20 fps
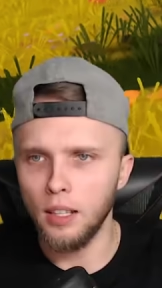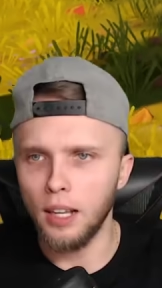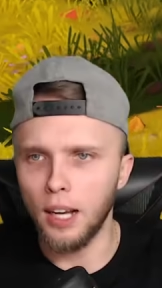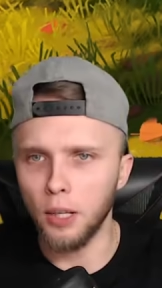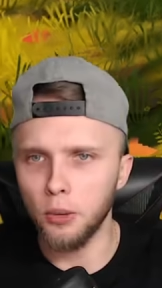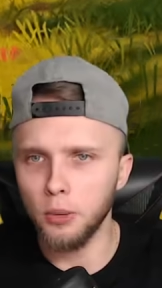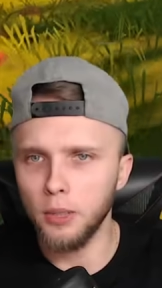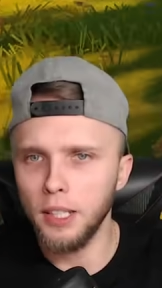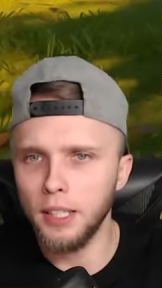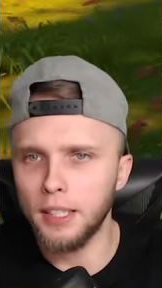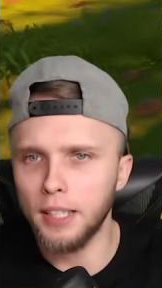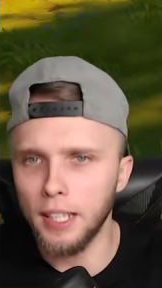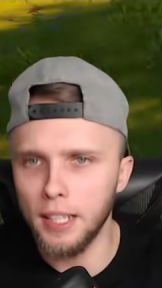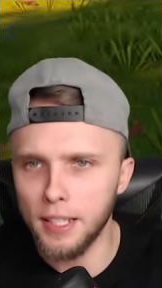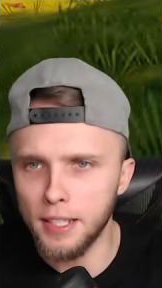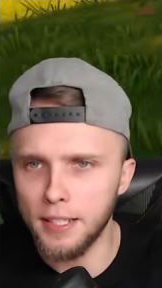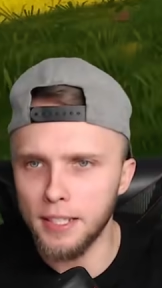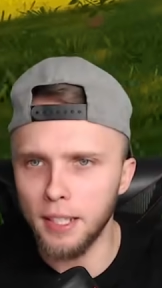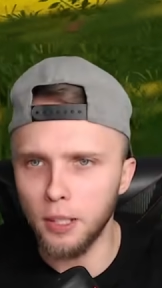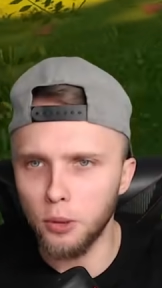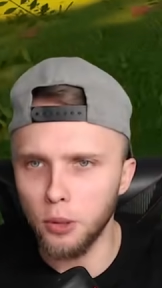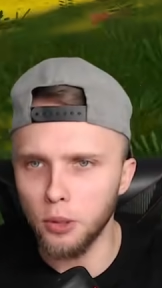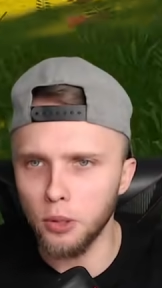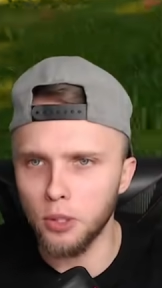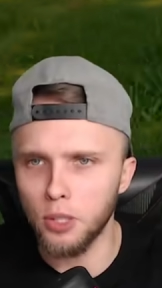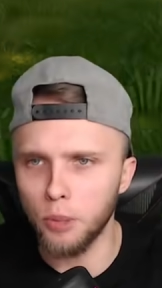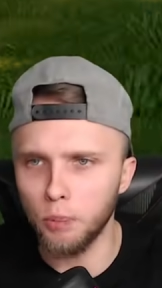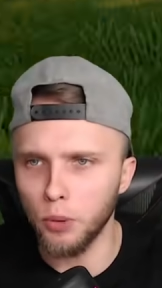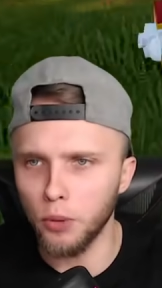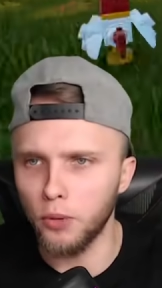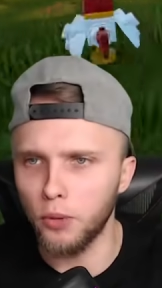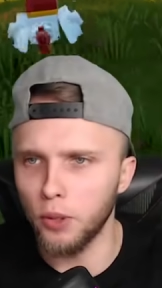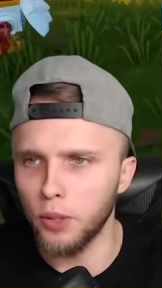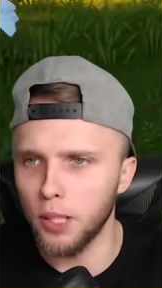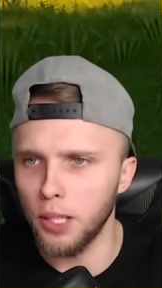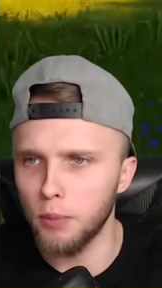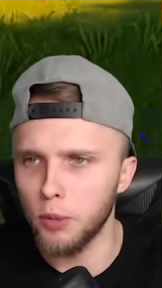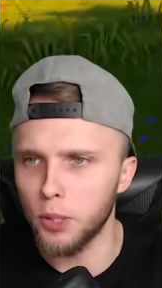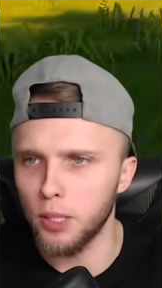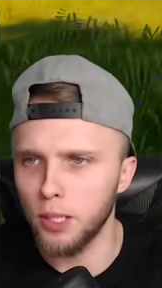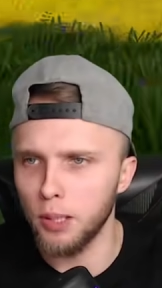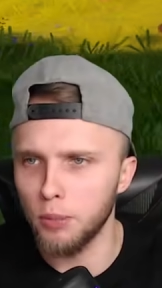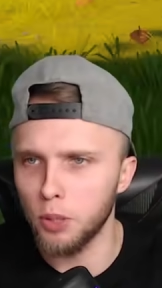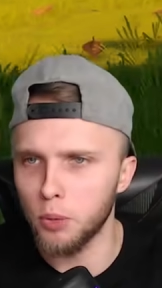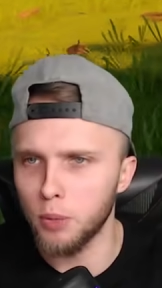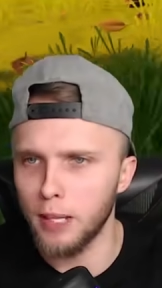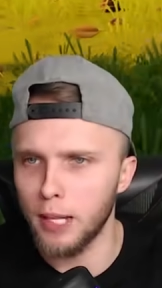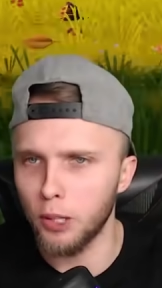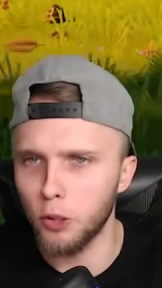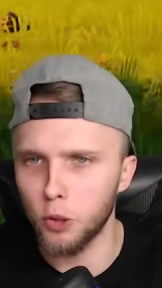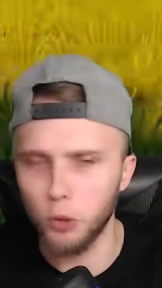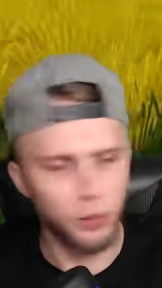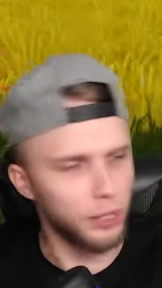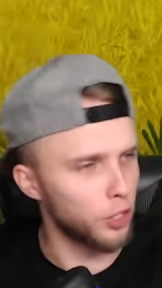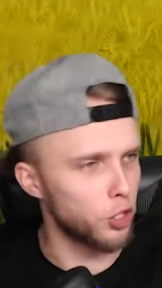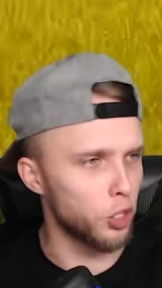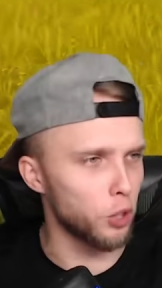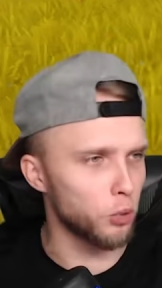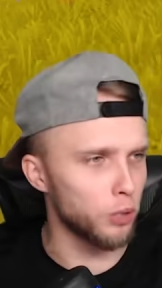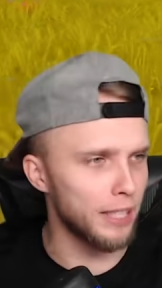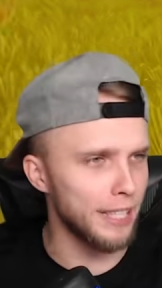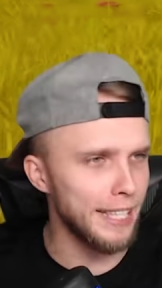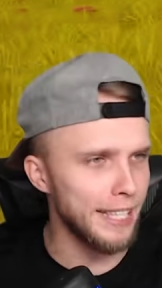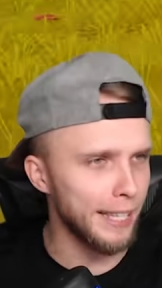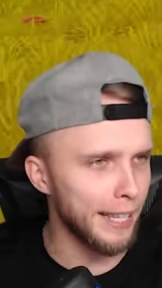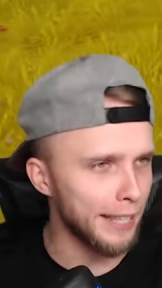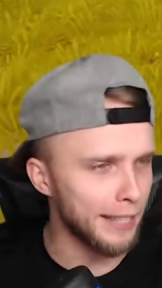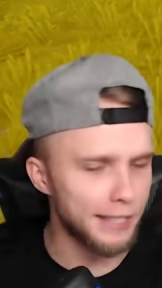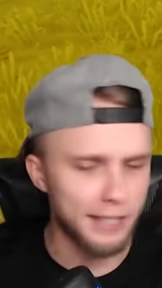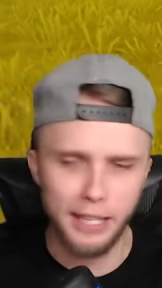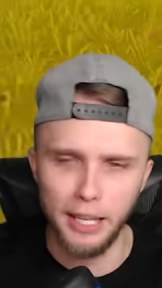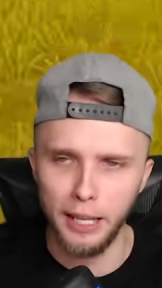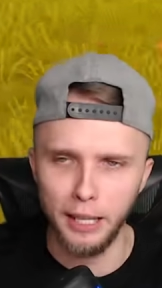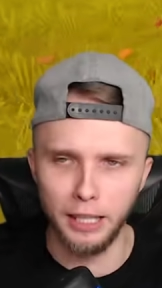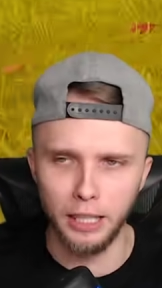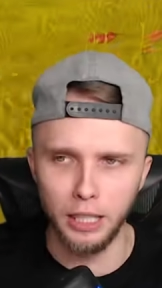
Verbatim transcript: a tutaj też znajdują się potwory i musielibyśmy jakoś tutaj się delikatnie